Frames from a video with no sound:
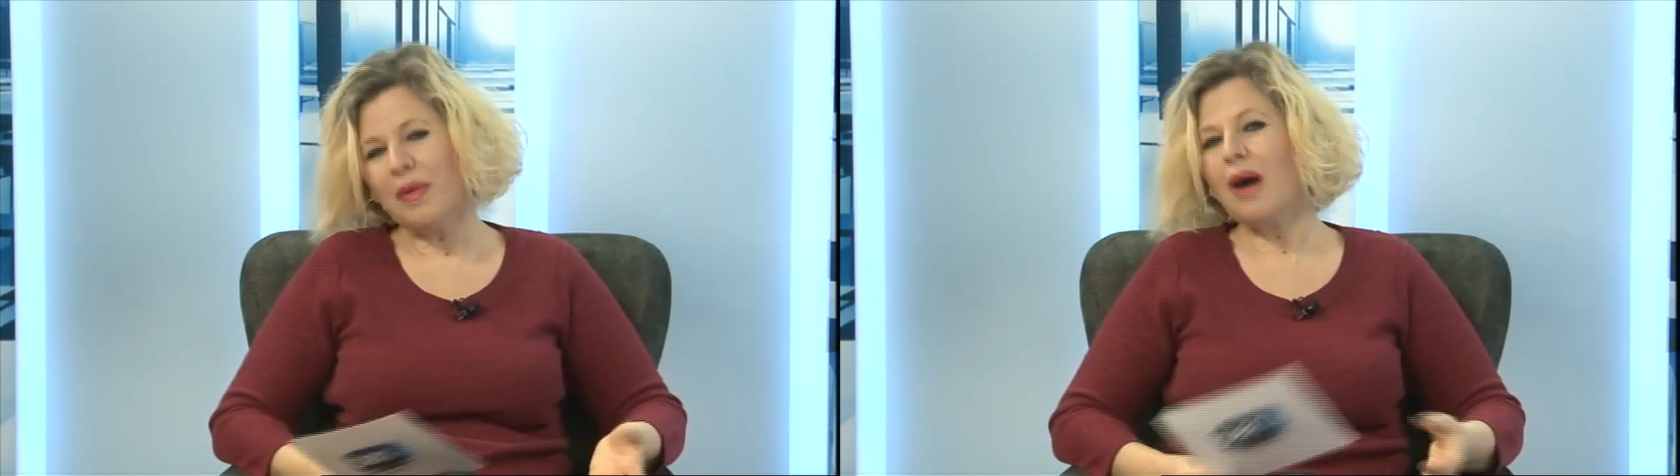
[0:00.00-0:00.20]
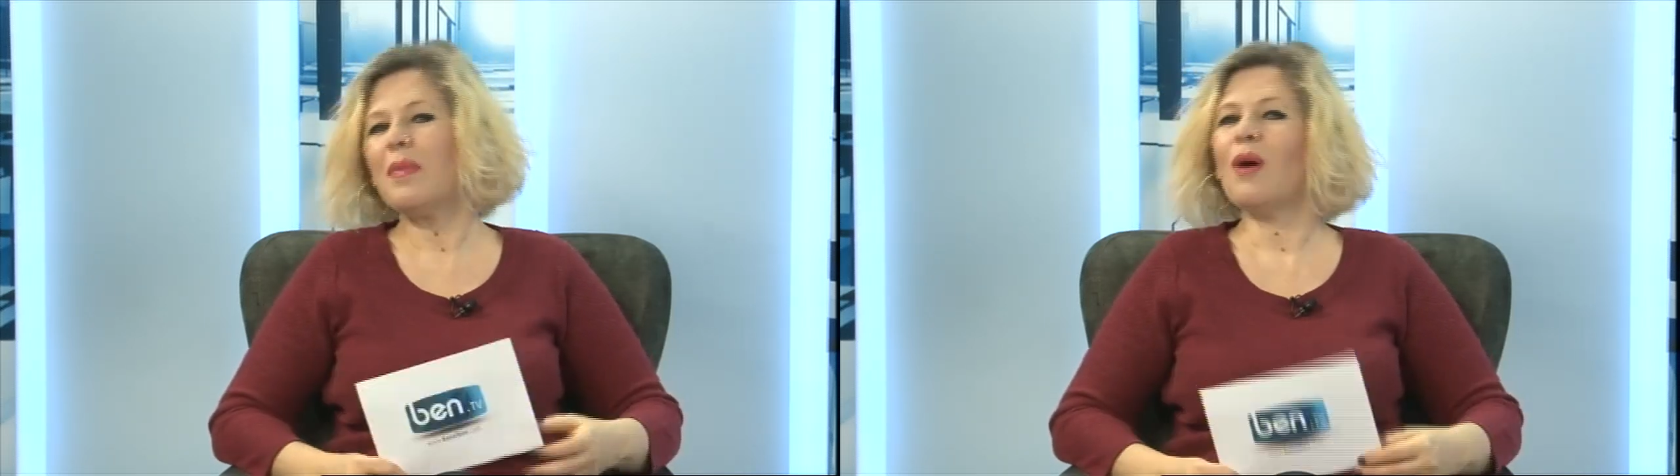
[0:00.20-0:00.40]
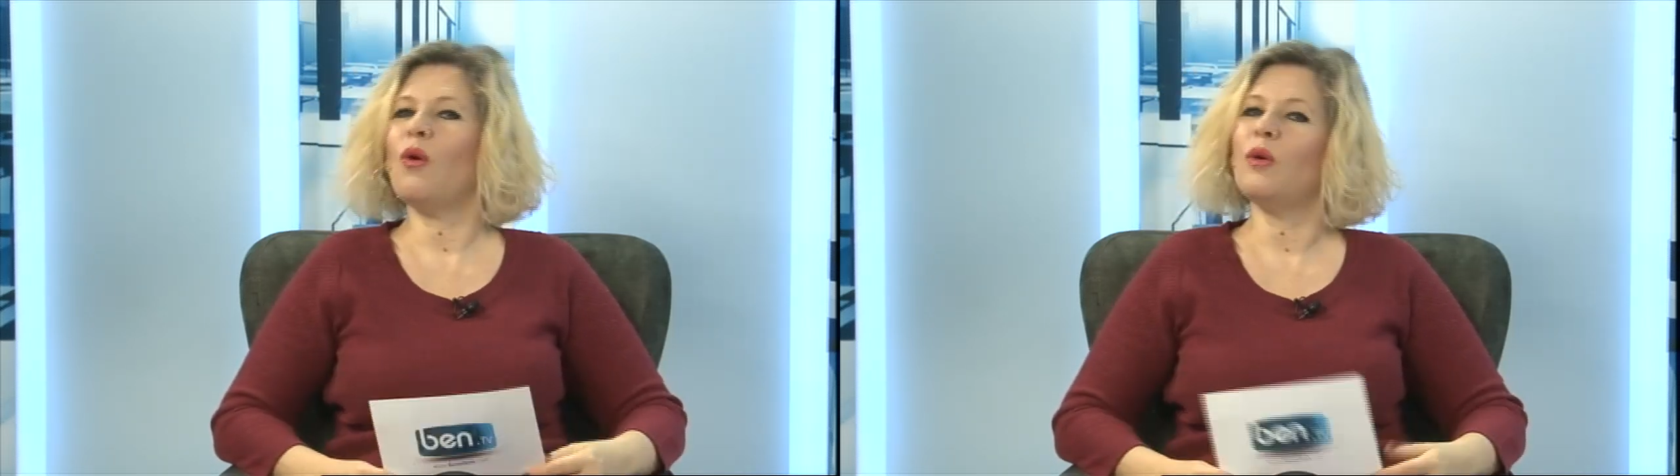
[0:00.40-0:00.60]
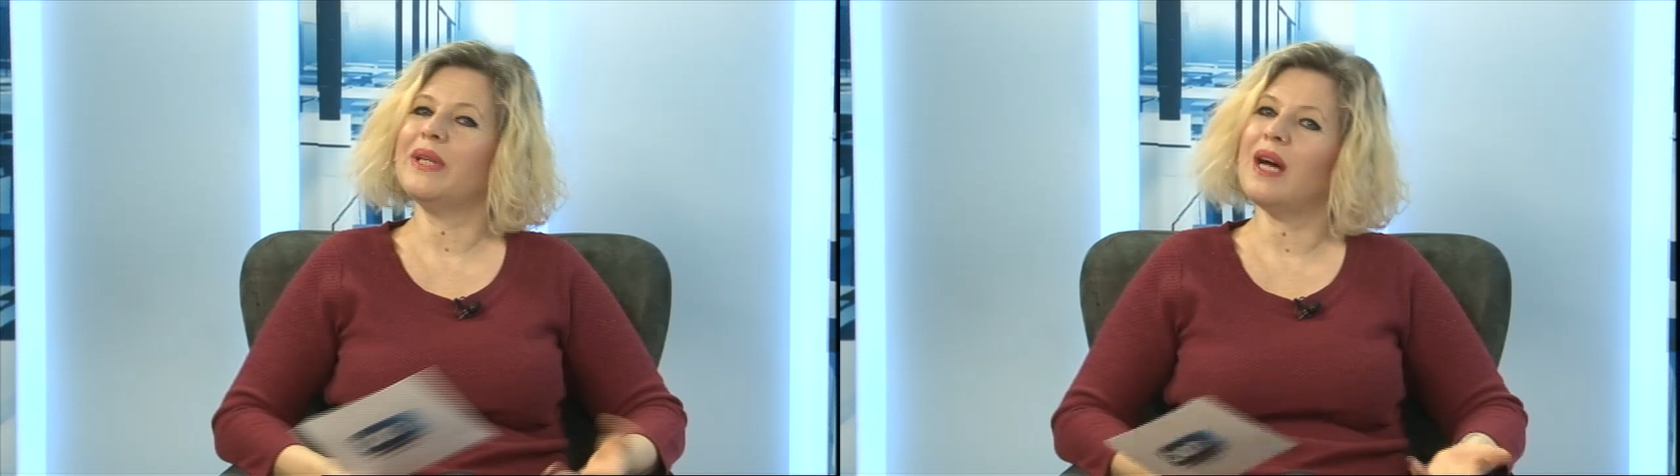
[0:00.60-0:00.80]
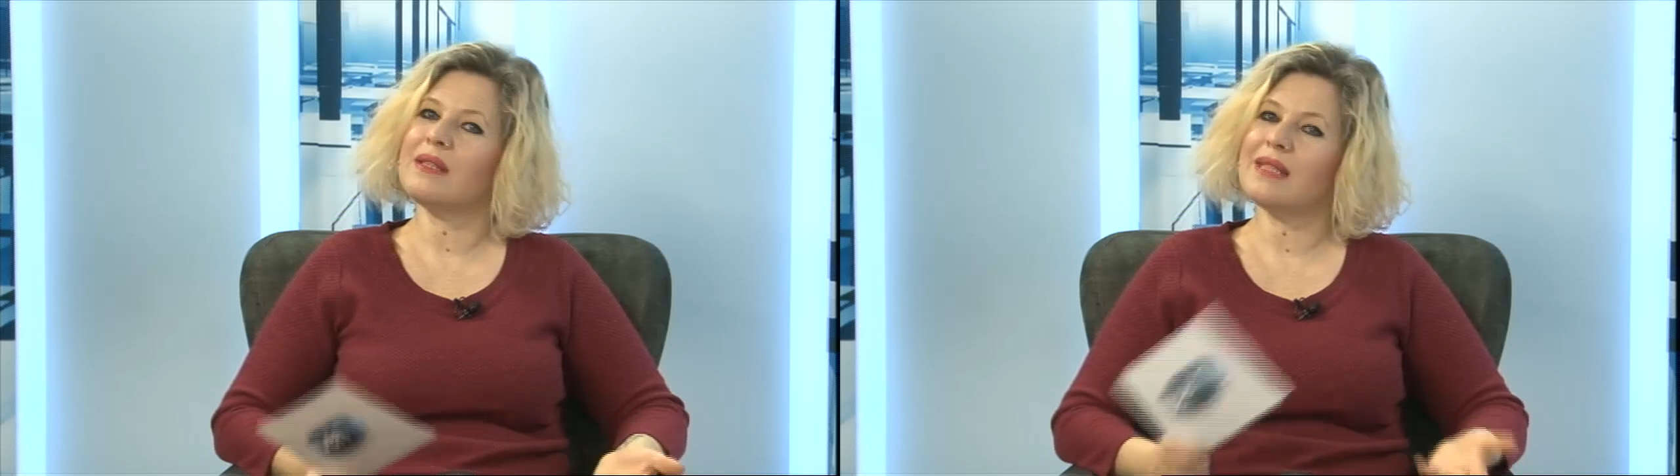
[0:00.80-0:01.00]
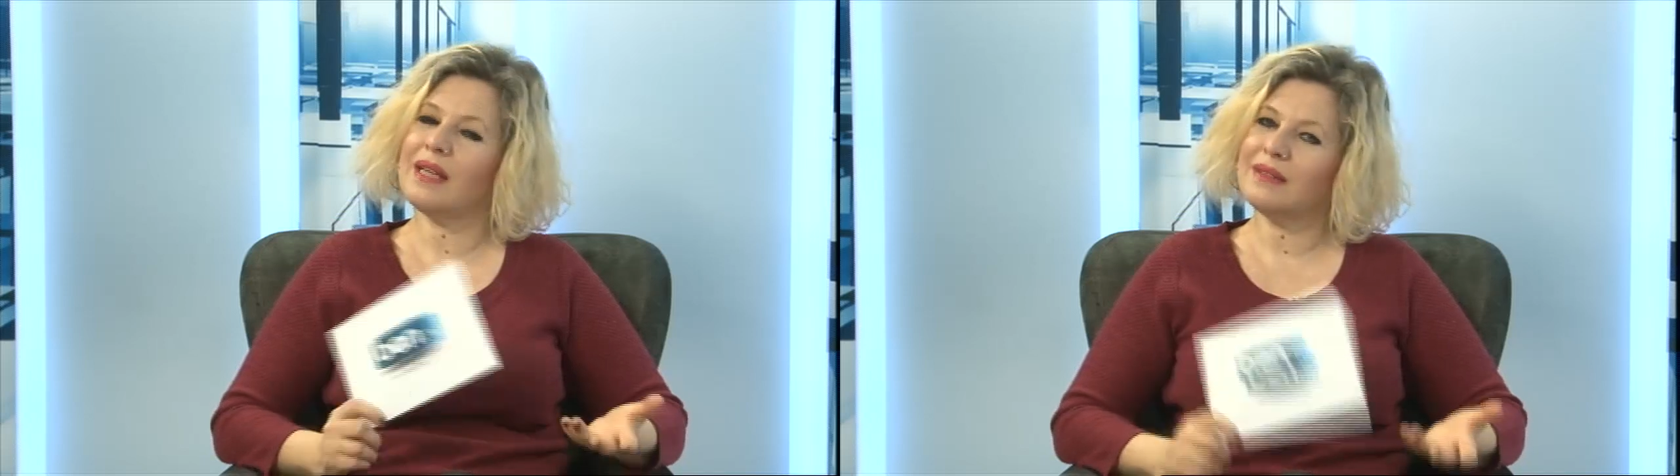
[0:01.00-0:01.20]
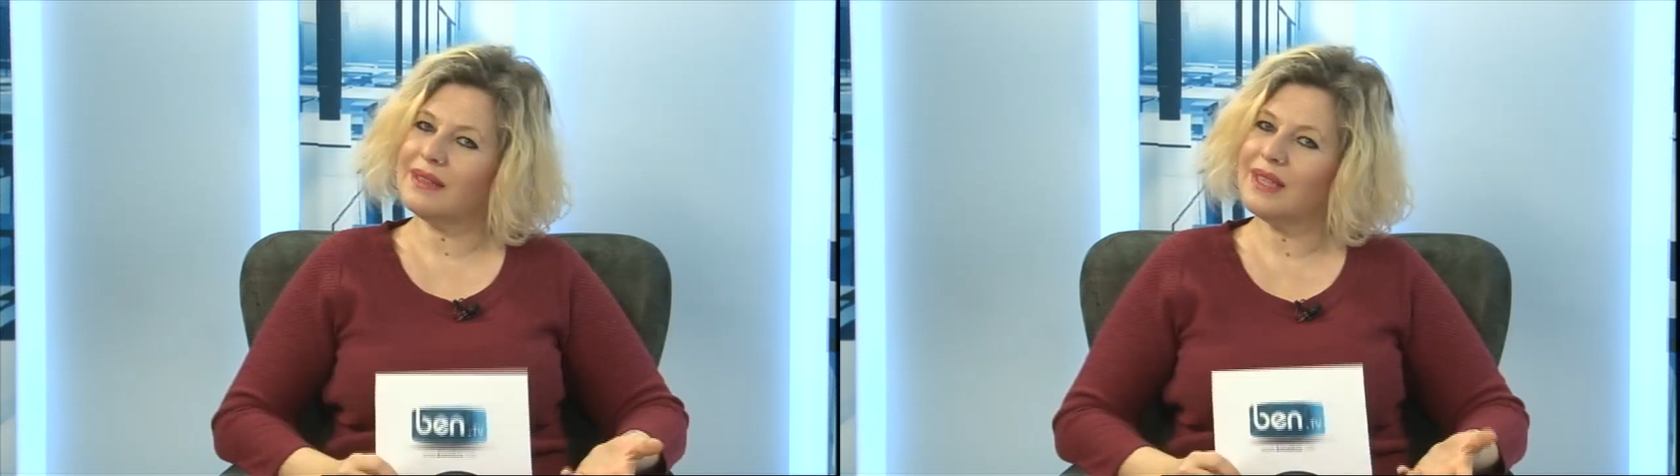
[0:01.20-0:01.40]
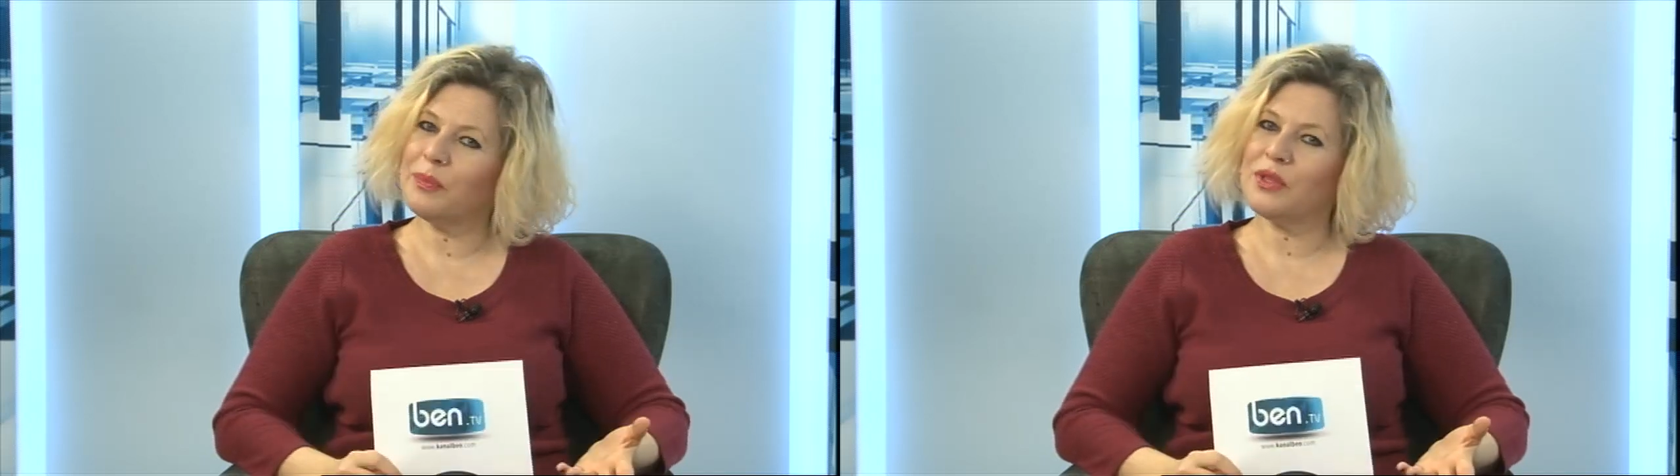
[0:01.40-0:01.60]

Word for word: ama o birazdan yap,